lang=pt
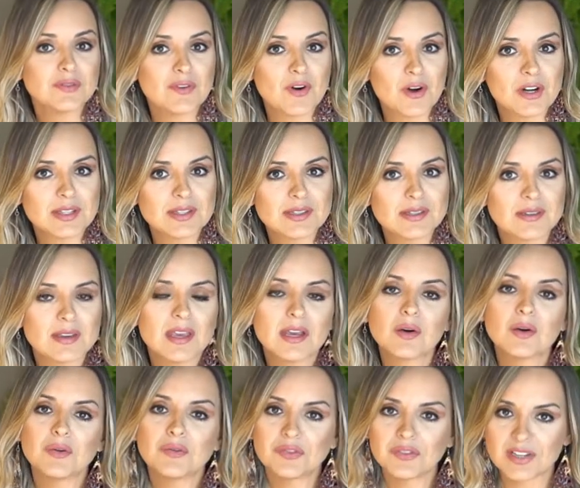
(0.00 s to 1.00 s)
fortes e
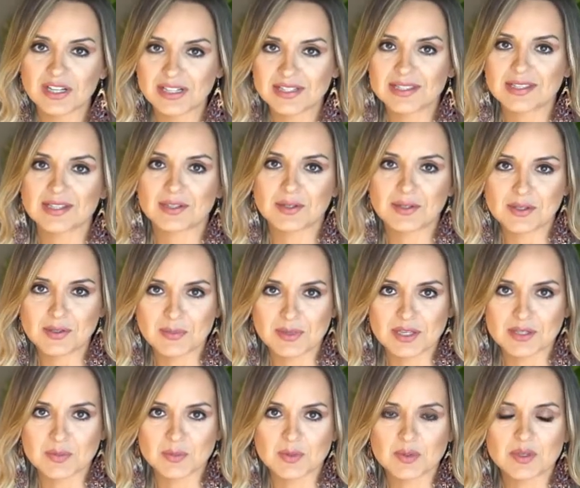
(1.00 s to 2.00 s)
confiantes em nós
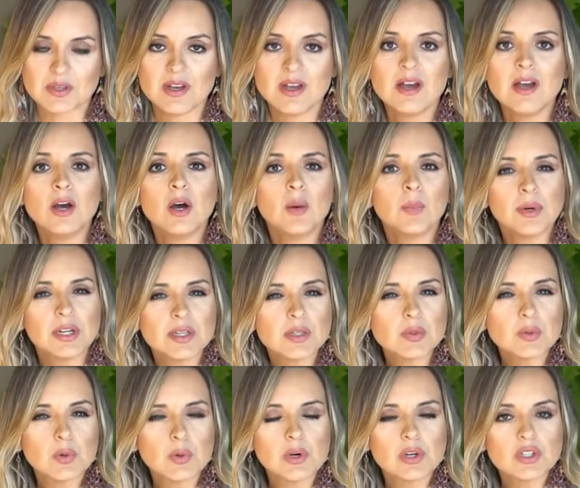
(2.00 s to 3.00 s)
mesmos. Por
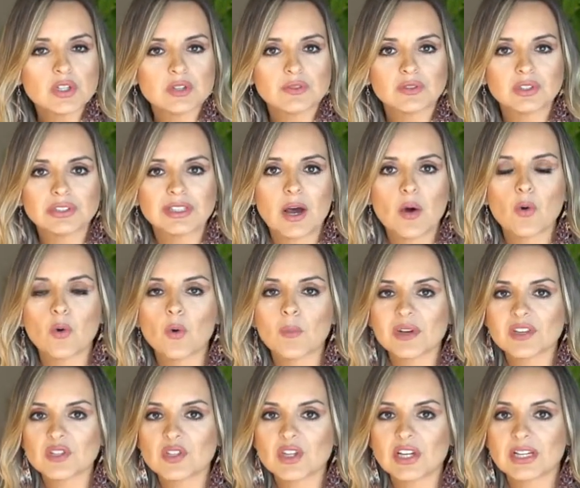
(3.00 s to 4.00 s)
isso, hoje eu vou dar
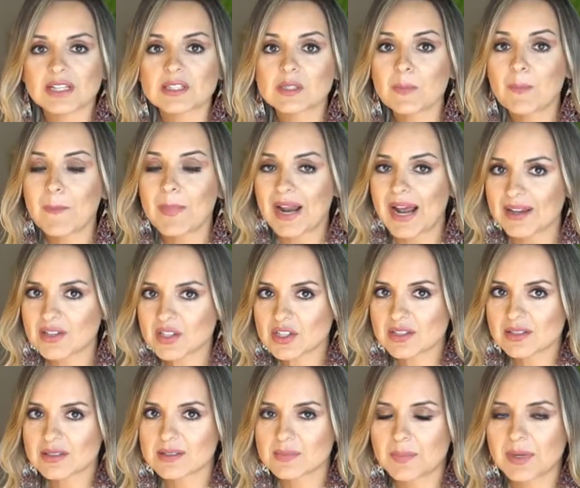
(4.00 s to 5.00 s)
algumas dicas
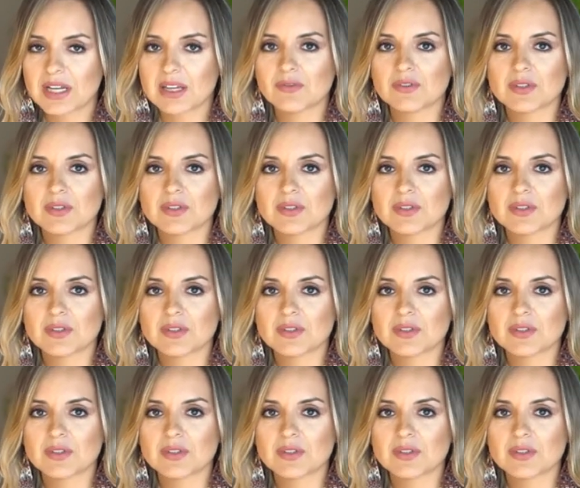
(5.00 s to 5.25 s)
práticas para que